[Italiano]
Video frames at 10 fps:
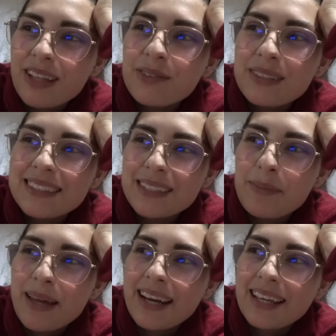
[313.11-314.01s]
Dovete
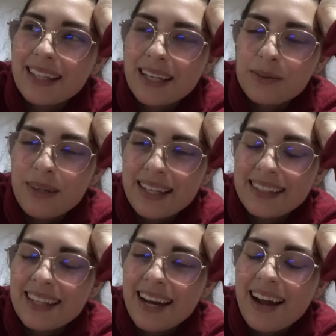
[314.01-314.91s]
sapere che nella sua
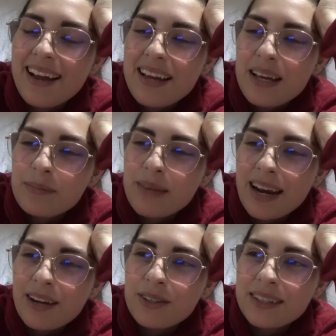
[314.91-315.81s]
lettera mi ha
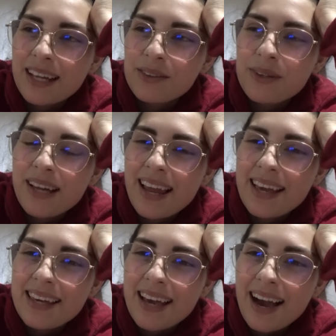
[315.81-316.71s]
raccontato che
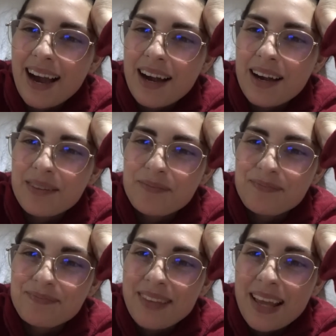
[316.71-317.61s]
lei ha,
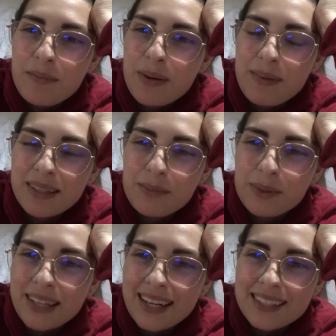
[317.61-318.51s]
prima di
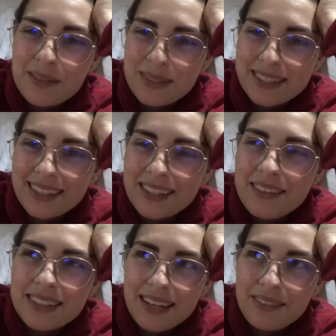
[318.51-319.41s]
buttarsi in questa
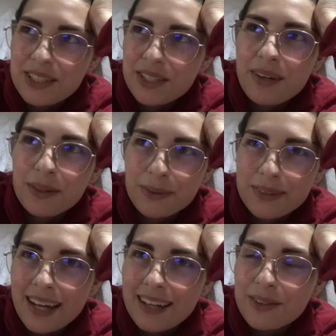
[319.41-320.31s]
attività faceva
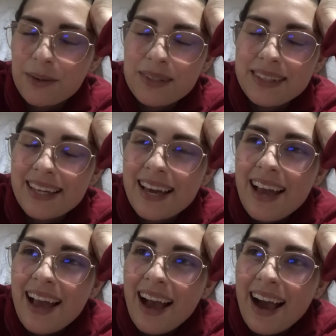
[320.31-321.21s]
tutt'altro, quindi
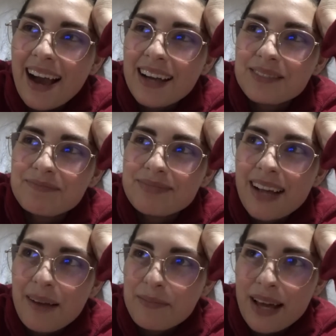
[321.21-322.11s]
ha
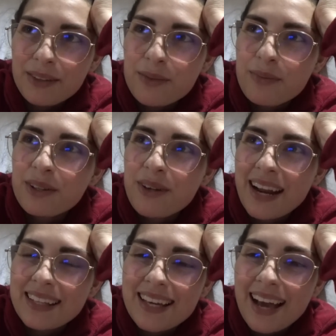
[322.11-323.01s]
cambiato in modo
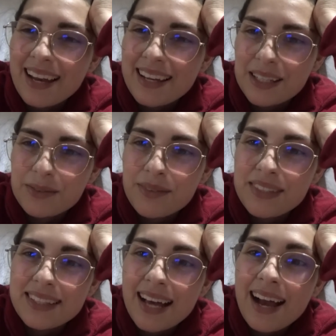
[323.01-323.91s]
radicale la sua
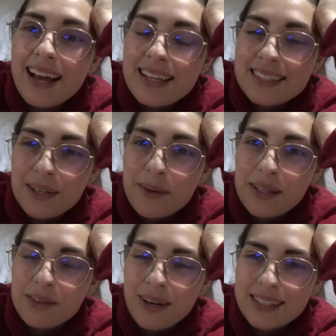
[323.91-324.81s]
vita
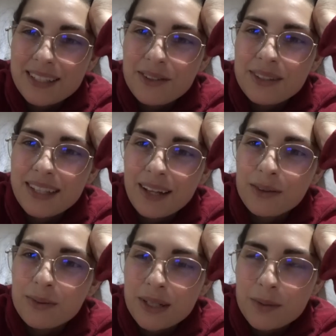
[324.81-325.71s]
seguendo,
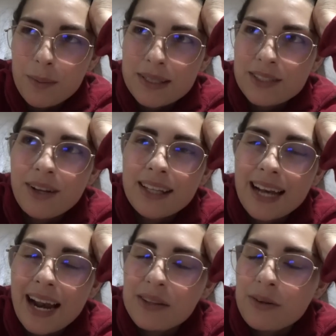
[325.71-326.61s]
assecondando una sua passione,
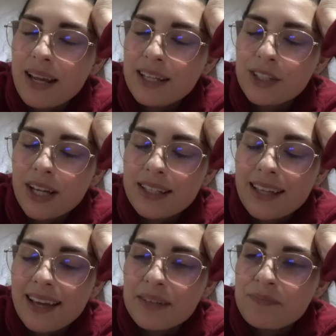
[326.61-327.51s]
tra l'altro lei
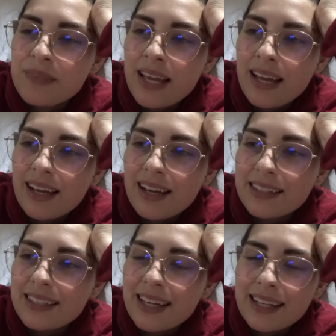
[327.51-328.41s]
sceglie
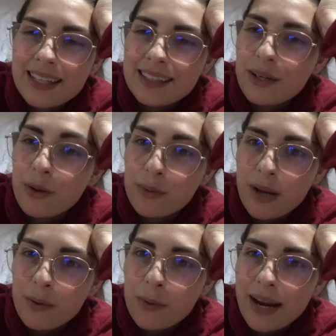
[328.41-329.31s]
eh, gli ingredienti con
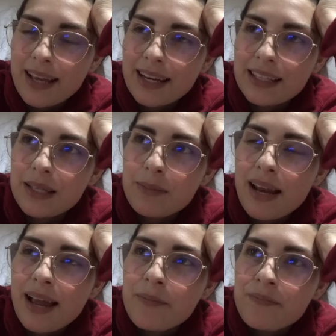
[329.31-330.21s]
una cura
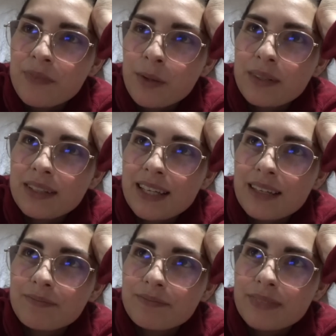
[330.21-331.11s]
incredibile,
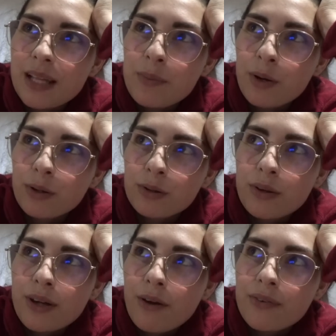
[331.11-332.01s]
quindi il
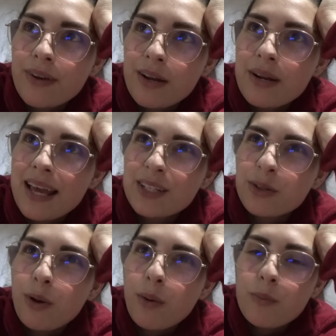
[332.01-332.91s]
prodotto che offre non è
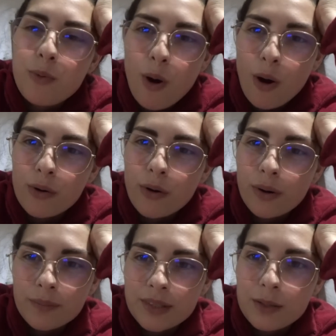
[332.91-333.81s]
solo
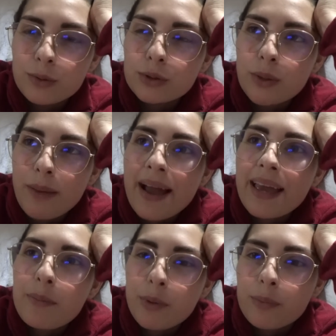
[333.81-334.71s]
buono di gusto ma è
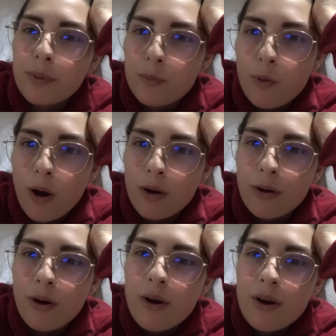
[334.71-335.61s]
anche proprio
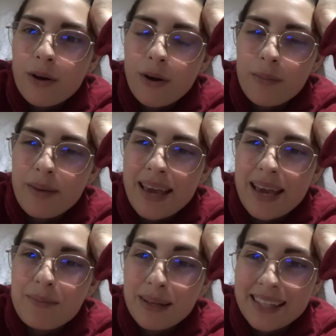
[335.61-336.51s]
buono
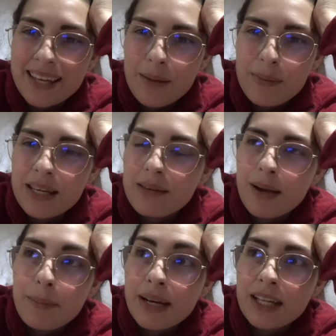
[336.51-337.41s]
come materia
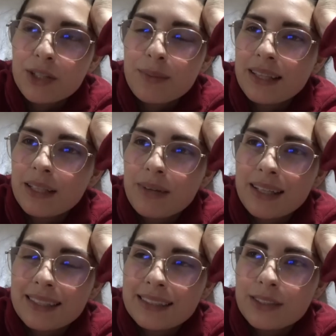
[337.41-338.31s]
prima perché ci mette
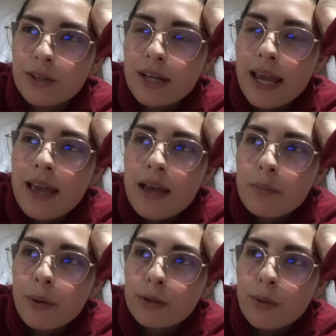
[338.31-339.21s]
un'attenzione
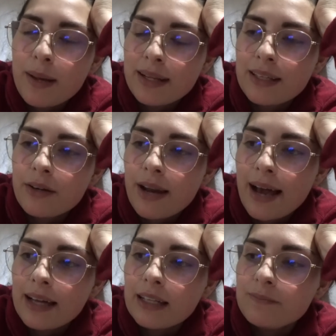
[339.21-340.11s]
molto
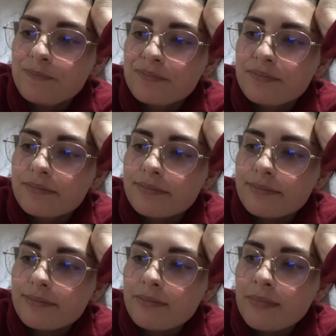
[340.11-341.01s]
particolare
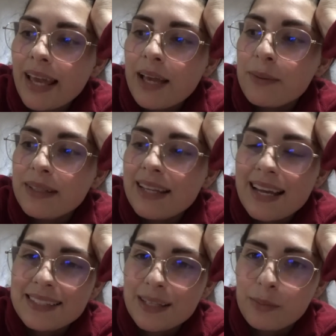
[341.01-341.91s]
e quindi
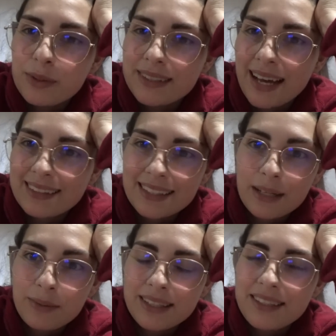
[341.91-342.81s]
lei si è buttata
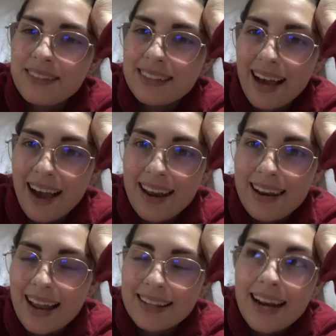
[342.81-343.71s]
da un'attività
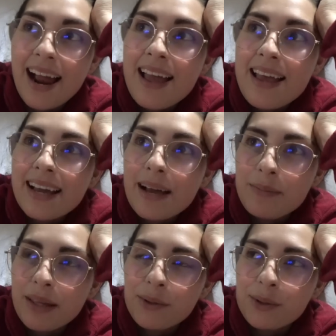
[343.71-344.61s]
all'altra
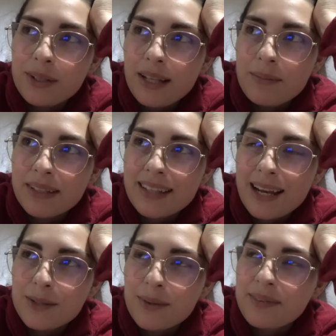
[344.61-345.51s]
cambiando totalmente
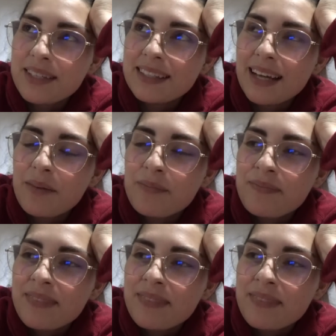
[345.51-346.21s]
la sua vita.